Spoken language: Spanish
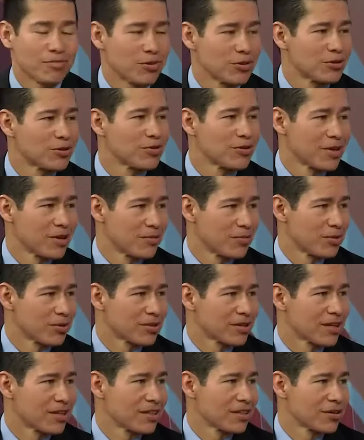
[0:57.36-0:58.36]
punto bien
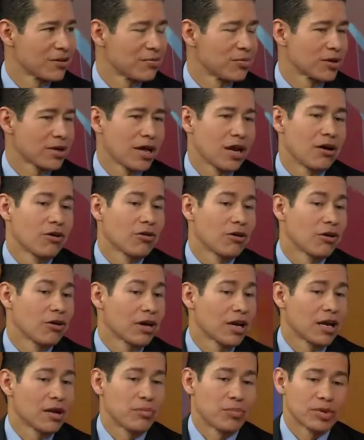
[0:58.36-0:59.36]
importante, ¿no? Porque a lo mejor lo
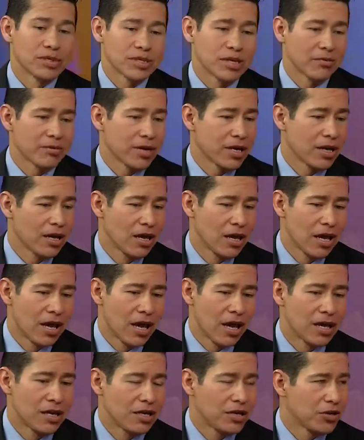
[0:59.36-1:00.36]
que le puede servir
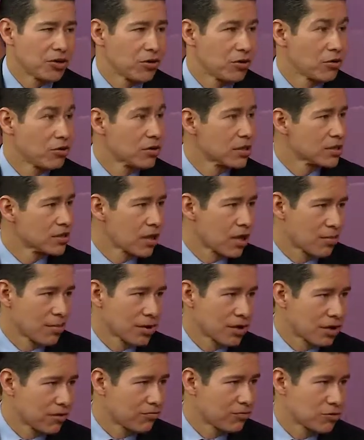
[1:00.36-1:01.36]
al niño no
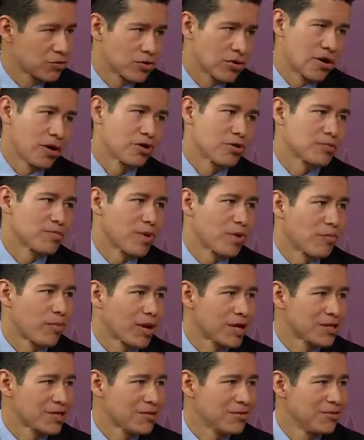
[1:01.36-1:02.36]
necesariamente le funciona a los
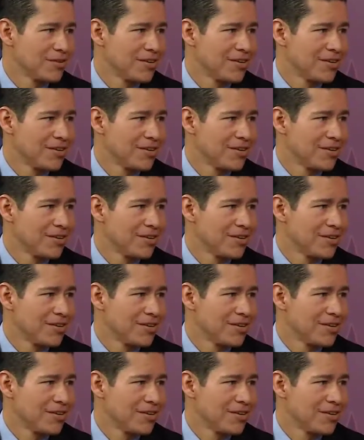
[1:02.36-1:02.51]
papás, ¿no?